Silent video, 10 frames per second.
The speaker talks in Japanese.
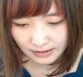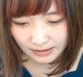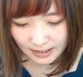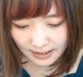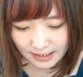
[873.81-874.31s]

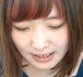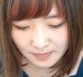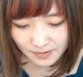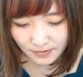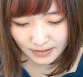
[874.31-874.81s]
レギンレイブ
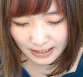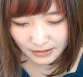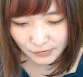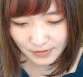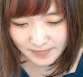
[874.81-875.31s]
の
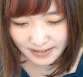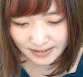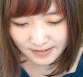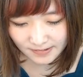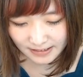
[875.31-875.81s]
カードはまだ
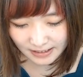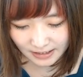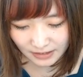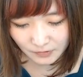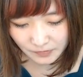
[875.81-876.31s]
作れない
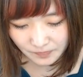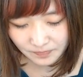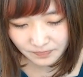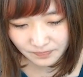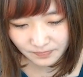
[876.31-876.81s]
けどっ
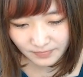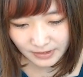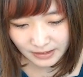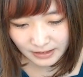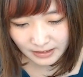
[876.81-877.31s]

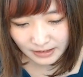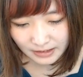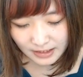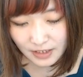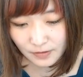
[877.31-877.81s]

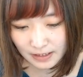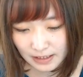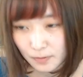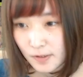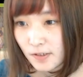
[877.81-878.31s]
ていうかね
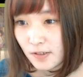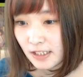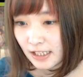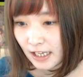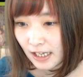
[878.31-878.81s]
普通に
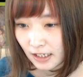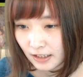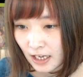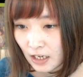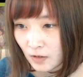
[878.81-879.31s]
ね
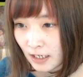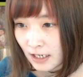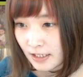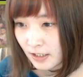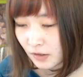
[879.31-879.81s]
ダークカラー
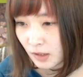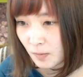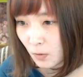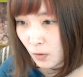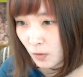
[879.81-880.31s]
じゃなくても
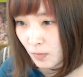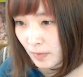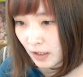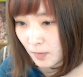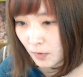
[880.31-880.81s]
このまま
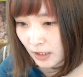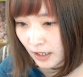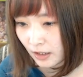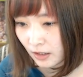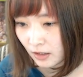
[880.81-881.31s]
でもね
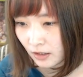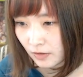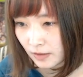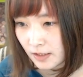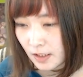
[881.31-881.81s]

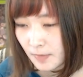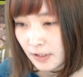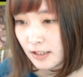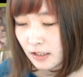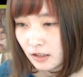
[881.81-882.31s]
私たまに
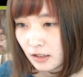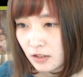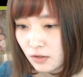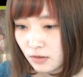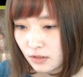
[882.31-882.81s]
使ったりす
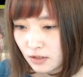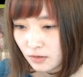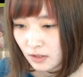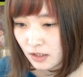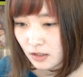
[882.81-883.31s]
るんですよ
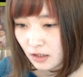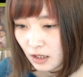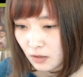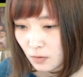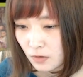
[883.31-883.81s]
ねあ
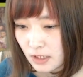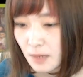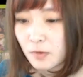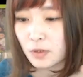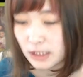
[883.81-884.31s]
のサブ
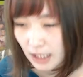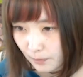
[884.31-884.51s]
として